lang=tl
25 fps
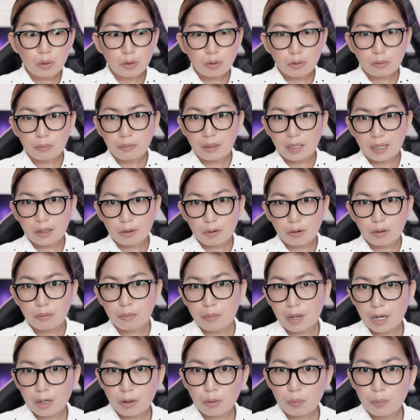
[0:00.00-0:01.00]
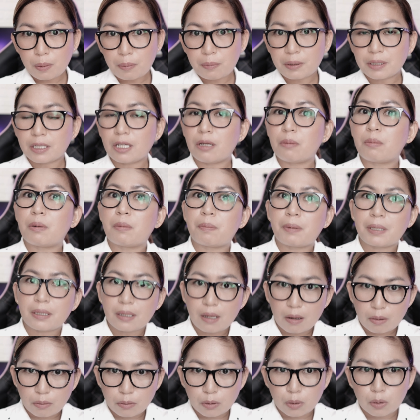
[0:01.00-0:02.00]
kung anong meron bago pa man kayo
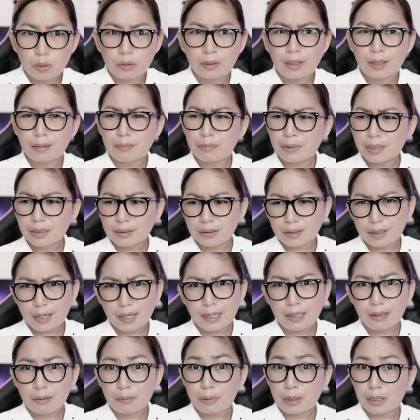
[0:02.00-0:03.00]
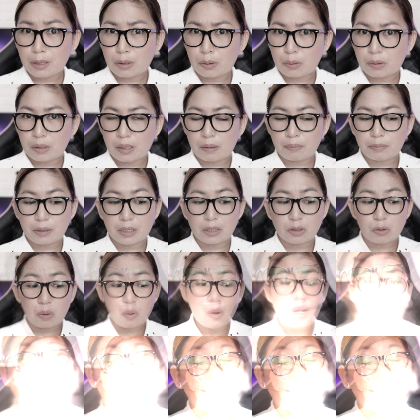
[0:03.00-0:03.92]
mapadownload at mag-try ng mga loan app na to.